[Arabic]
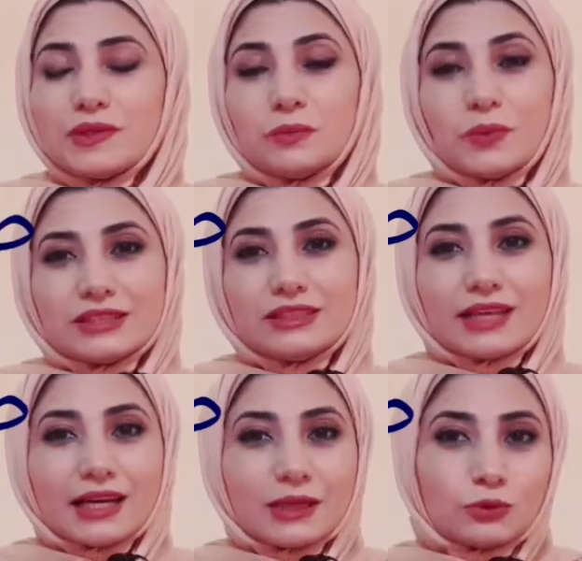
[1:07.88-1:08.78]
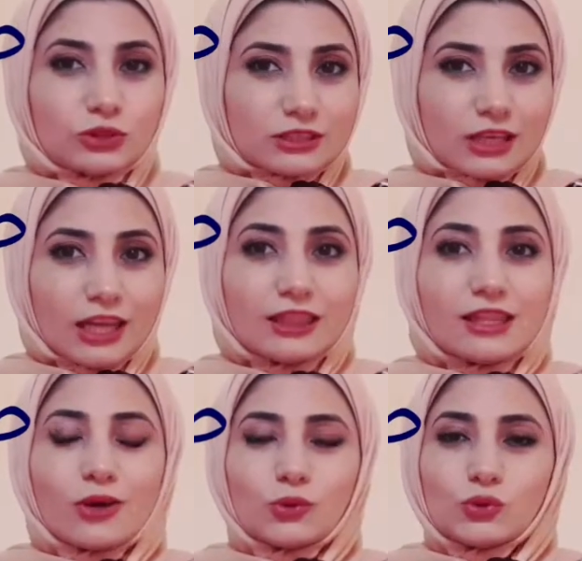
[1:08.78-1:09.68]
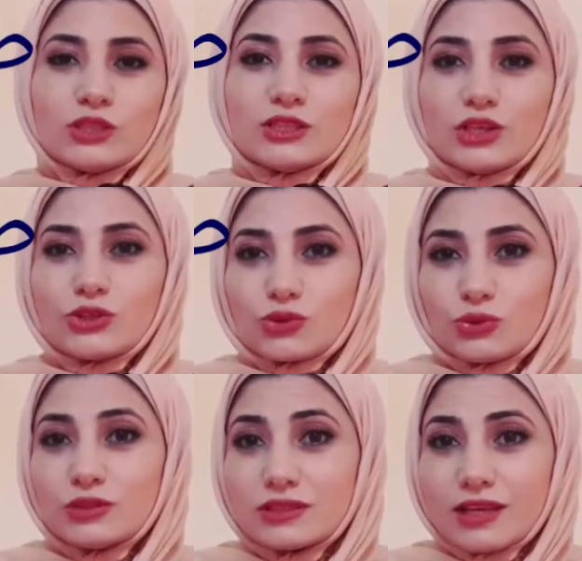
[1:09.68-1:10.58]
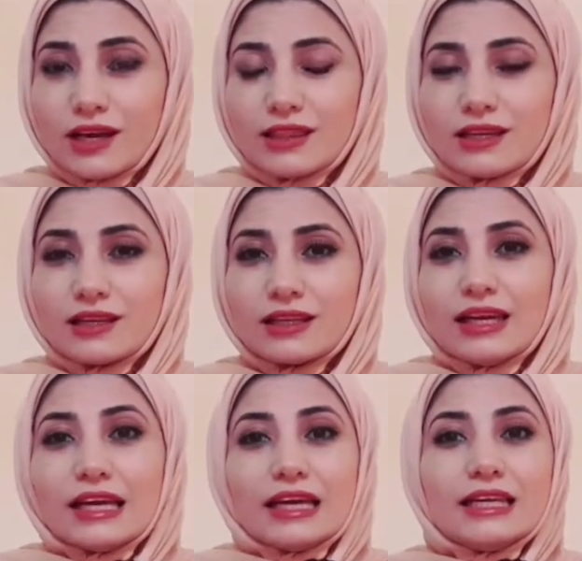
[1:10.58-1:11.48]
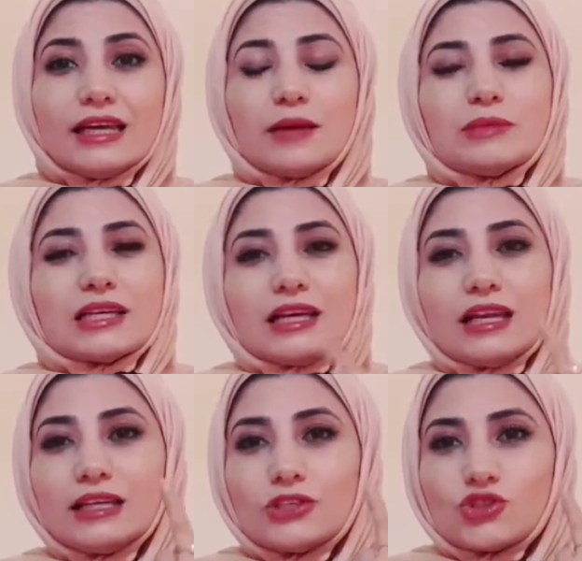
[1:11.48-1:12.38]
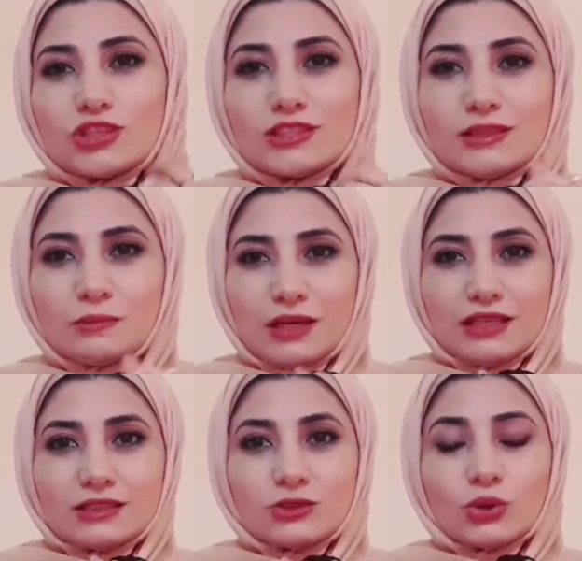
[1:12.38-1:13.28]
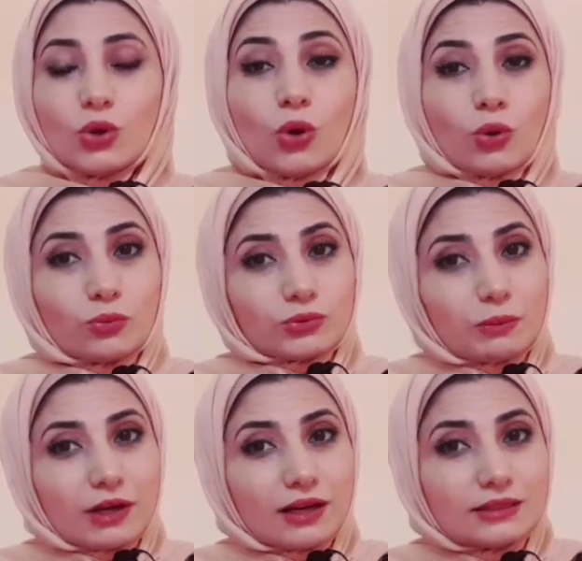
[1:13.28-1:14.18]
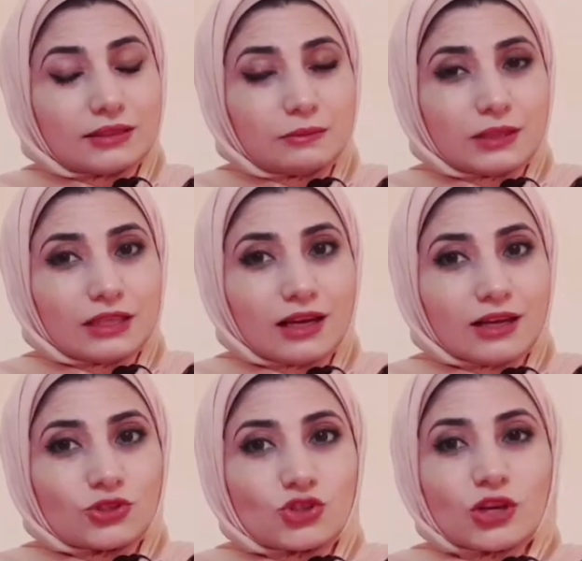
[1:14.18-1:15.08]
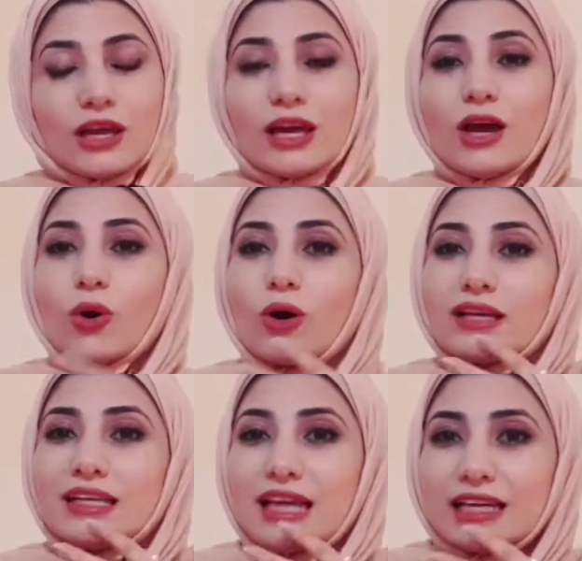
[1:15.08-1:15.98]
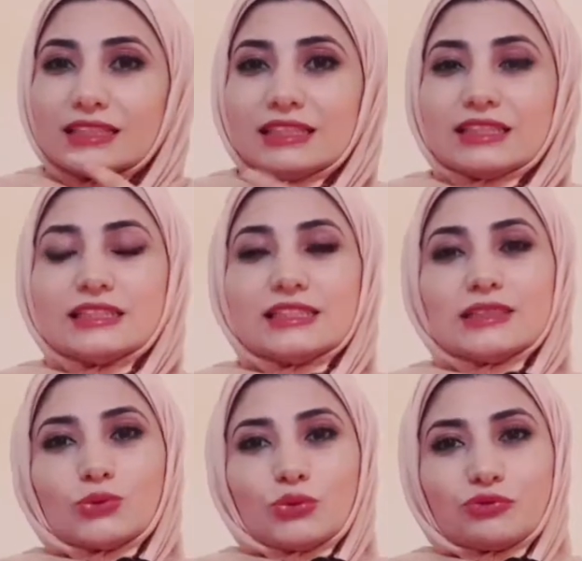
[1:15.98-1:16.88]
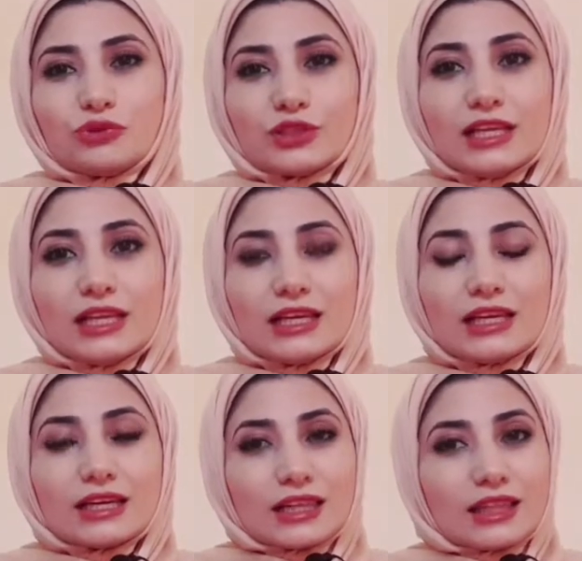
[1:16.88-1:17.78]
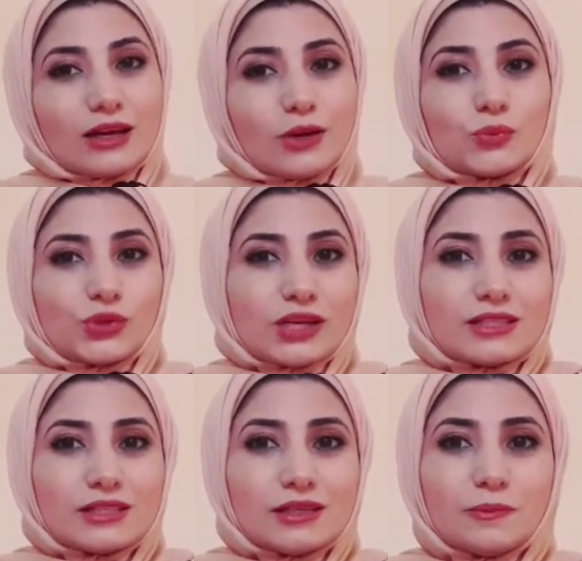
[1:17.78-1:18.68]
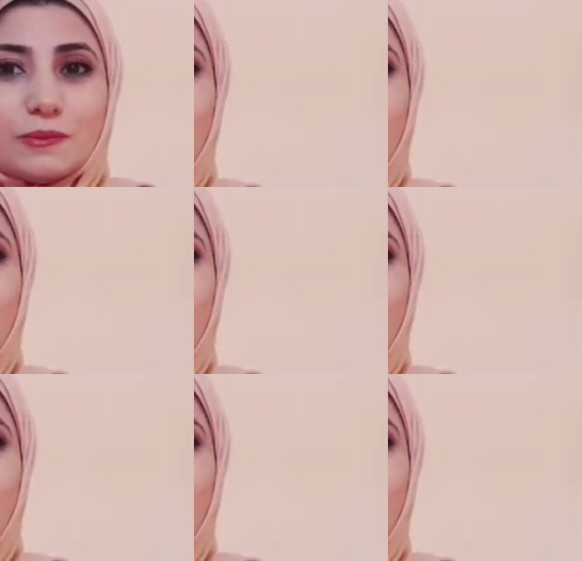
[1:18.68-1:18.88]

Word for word: للبكتيريا على مود تتغذى وتنتعش وتتكاثر هي من خلايا الجلد الميت ومن طبقات المكياج يعني أنت دا توفري لها غذاء مناسب